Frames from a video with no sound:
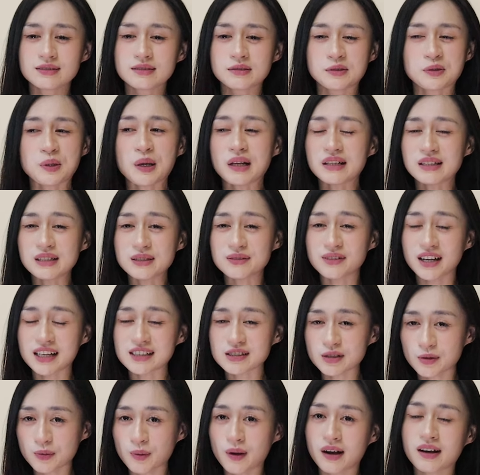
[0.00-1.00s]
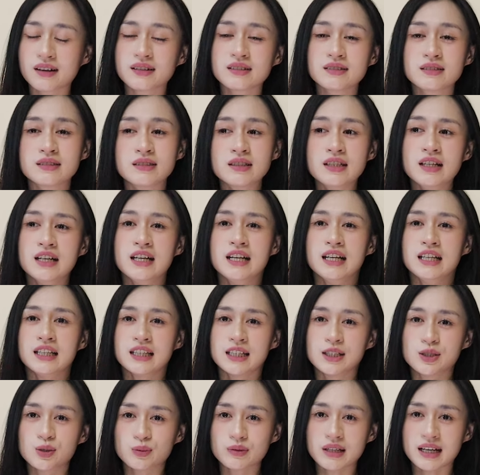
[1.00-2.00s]
chuyện như vậy trong quá khứ
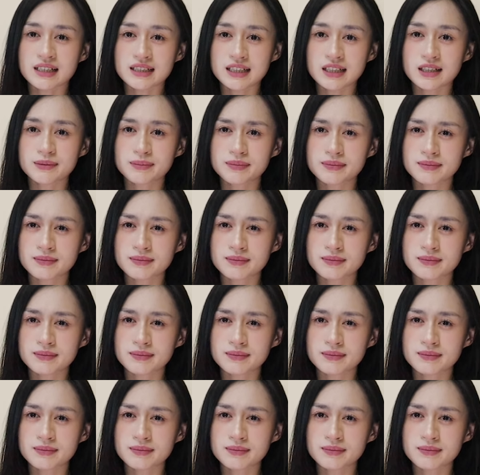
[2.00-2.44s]
thì chúng ta sẽ